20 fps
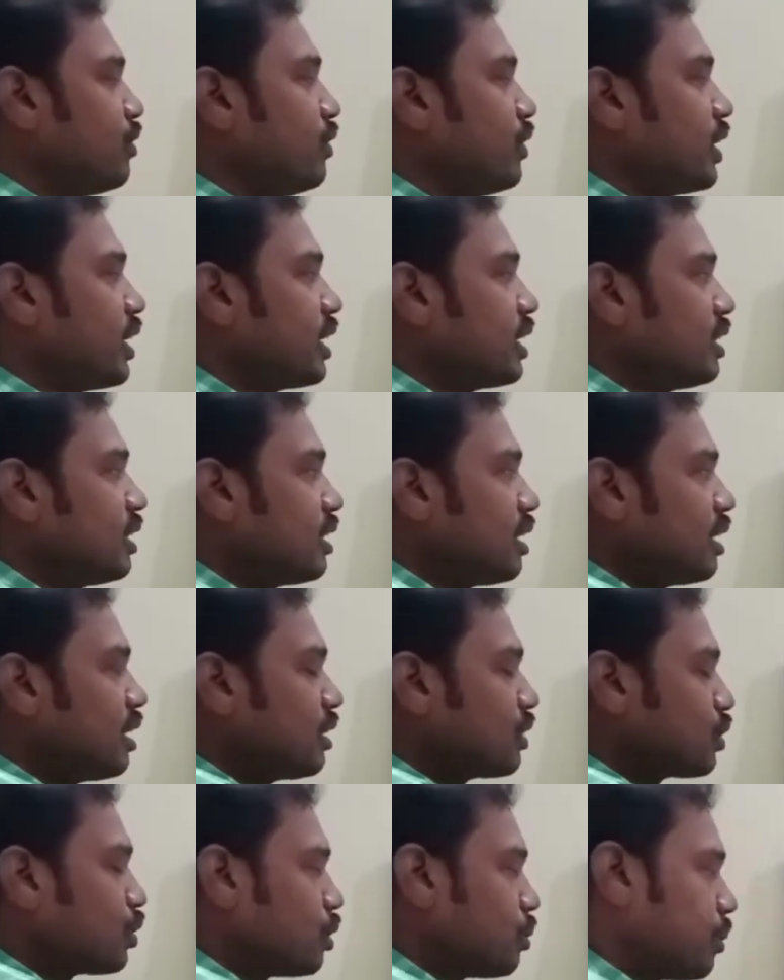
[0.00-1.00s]

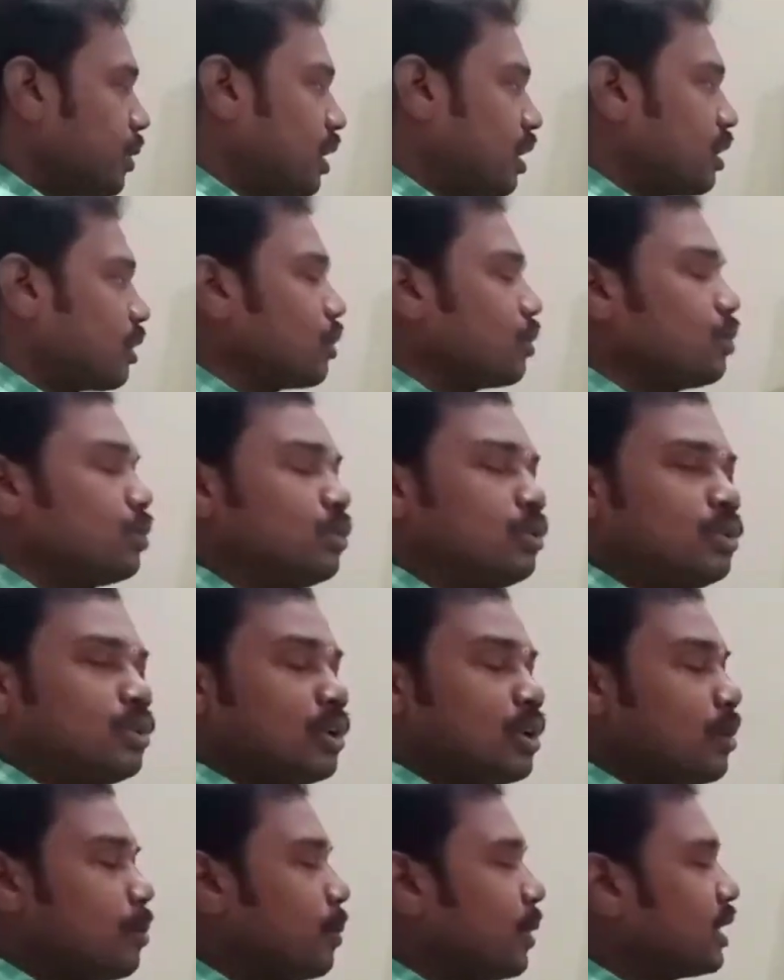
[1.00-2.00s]
వేదాలతో పాటు
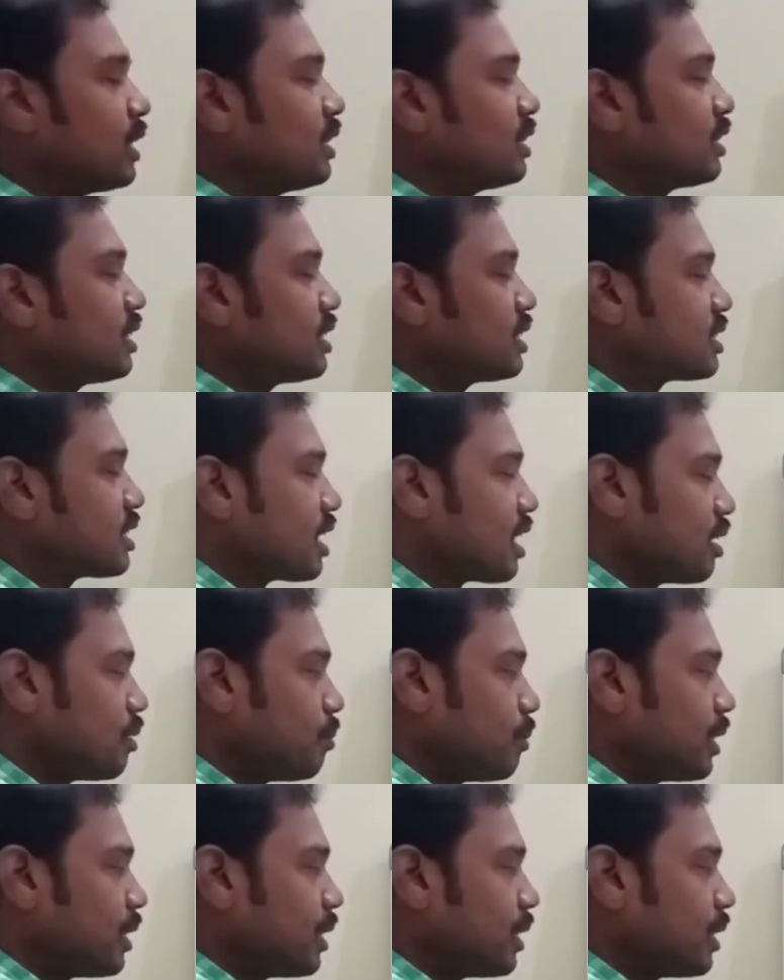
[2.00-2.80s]
మంత్ర